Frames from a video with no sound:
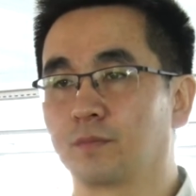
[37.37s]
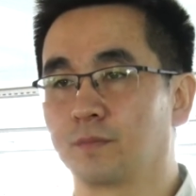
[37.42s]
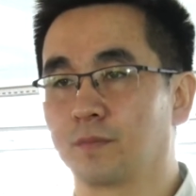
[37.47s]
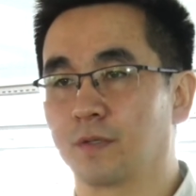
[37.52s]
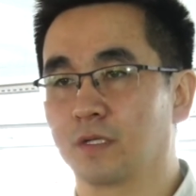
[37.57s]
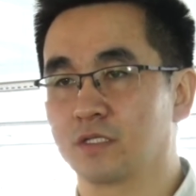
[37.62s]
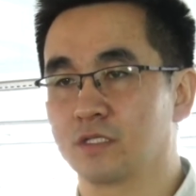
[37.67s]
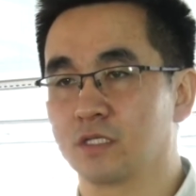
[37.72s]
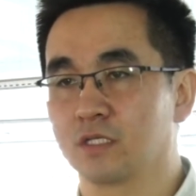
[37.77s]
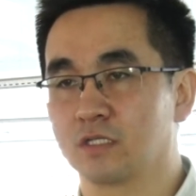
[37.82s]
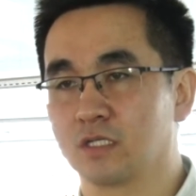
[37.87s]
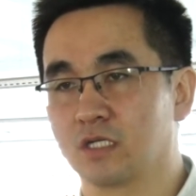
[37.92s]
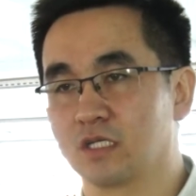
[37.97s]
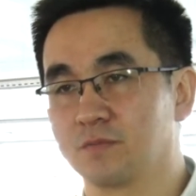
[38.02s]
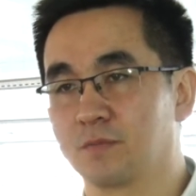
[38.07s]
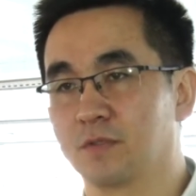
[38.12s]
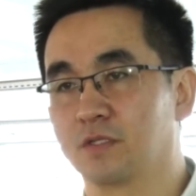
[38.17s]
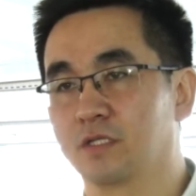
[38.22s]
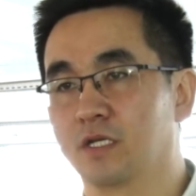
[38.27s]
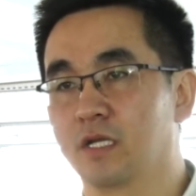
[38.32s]
процесс
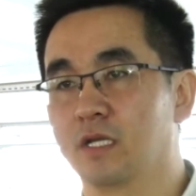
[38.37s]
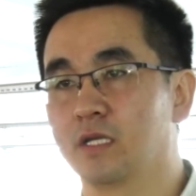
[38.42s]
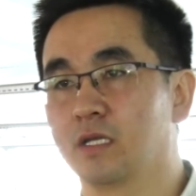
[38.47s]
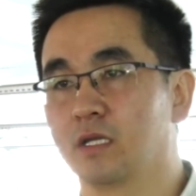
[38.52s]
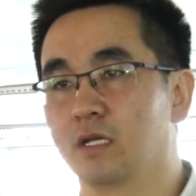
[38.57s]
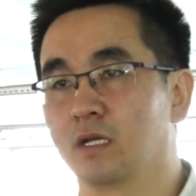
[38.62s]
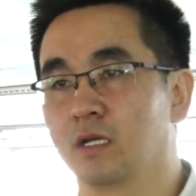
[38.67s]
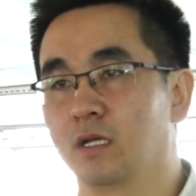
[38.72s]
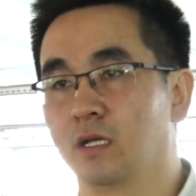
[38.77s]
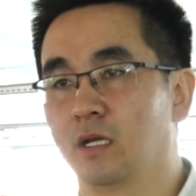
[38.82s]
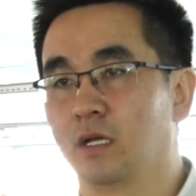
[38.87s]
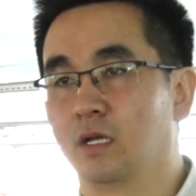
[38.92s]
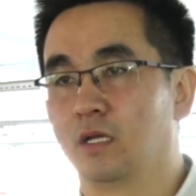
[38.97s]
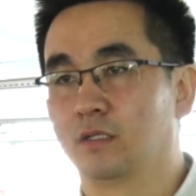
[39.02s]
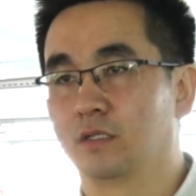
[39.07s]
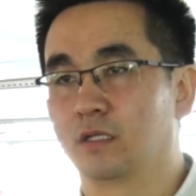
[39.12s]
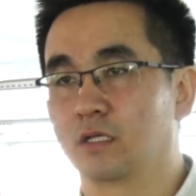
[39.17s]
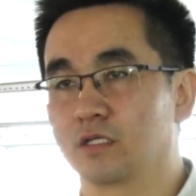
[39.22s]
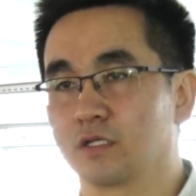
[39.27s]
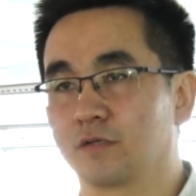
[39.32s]
рассмотрения
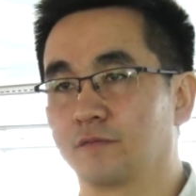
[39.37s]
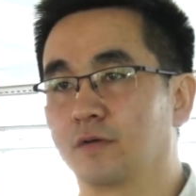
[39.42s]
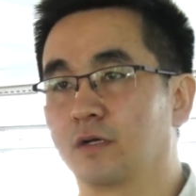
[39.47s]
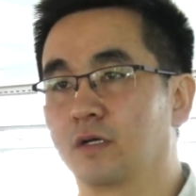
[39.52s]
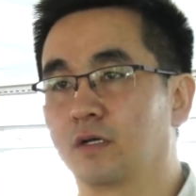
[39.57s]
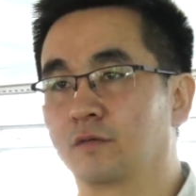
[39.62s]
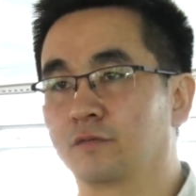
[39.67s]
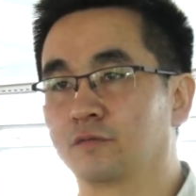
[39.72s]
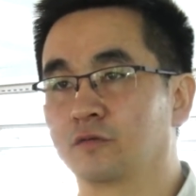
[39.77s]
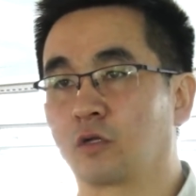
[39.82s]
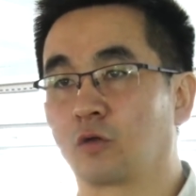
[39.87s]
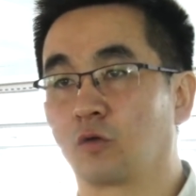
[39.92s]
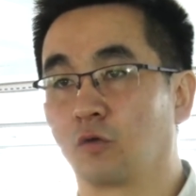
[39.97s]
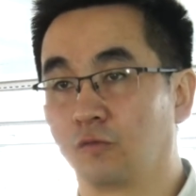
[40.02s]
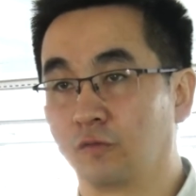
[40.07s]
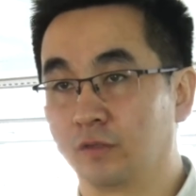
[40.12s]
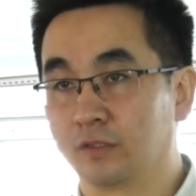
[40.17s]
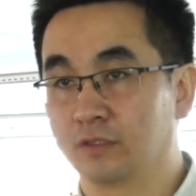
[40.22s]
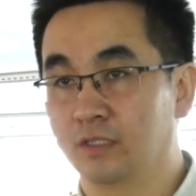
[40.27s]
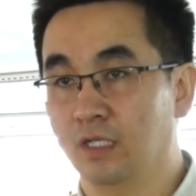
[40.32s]
нашего
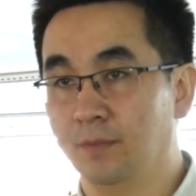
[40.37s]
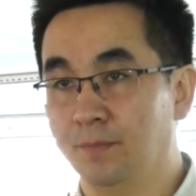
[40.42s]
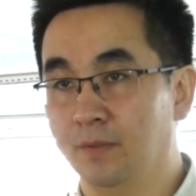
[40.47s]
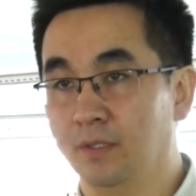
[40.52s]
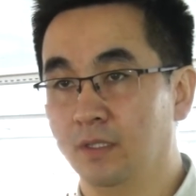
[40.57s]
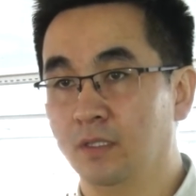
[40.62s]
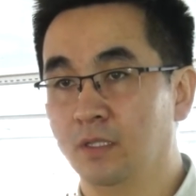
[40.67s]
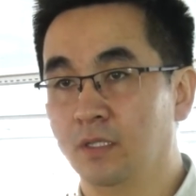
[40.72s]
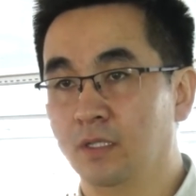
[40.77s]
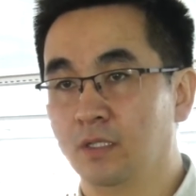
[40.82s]
второго этапа,